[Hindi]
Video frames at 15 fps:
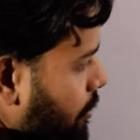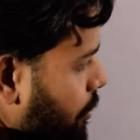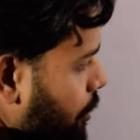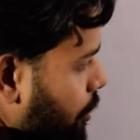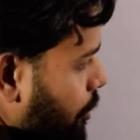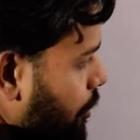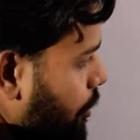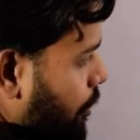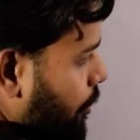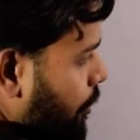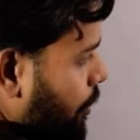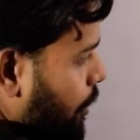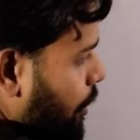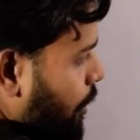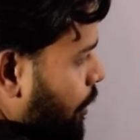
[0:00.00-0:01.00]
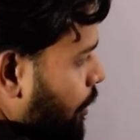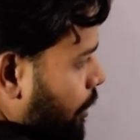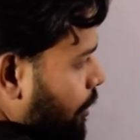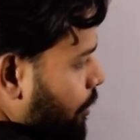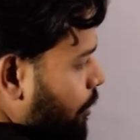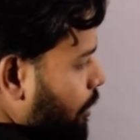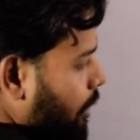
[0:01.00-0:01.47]
जीरो
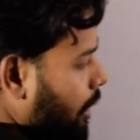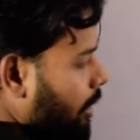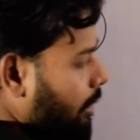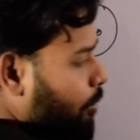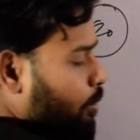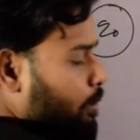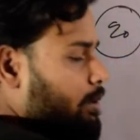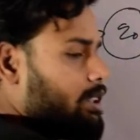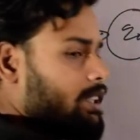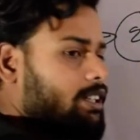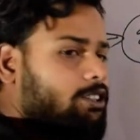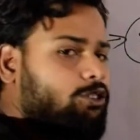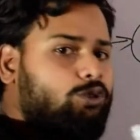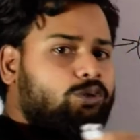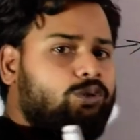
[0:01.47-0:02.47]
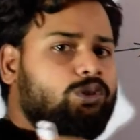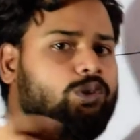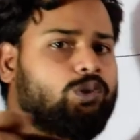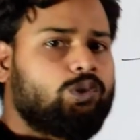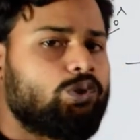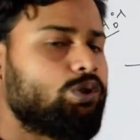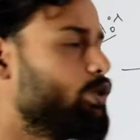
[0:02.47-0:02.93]
तो अगर कोई भी संख्या जीरो
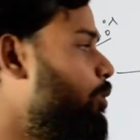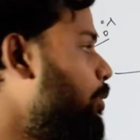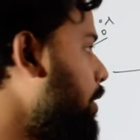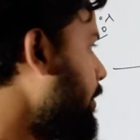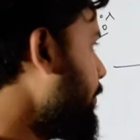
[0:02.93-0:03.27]
जीरो जीरो है